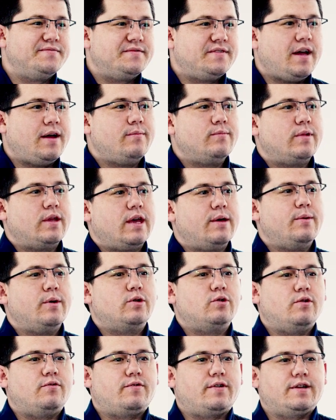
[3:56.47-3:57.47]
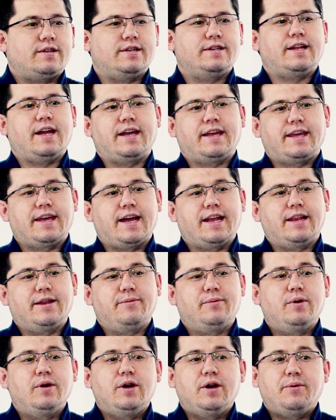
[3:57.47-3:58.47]
Tam da yemek sofrasına denk geldim.
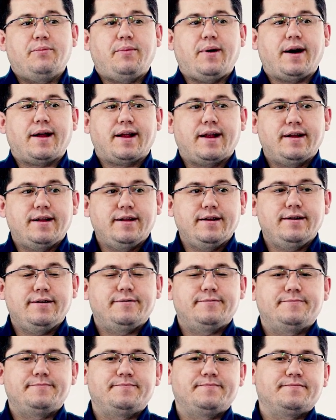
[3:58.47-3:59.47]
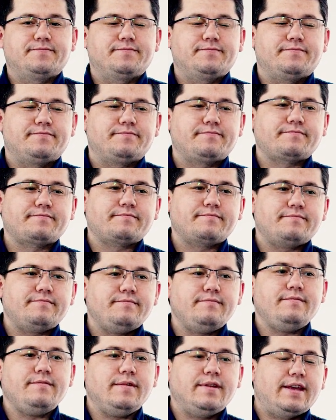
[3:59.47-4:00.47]
Paranın
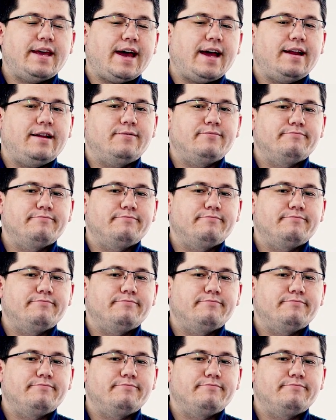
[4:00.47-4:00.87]
Gel.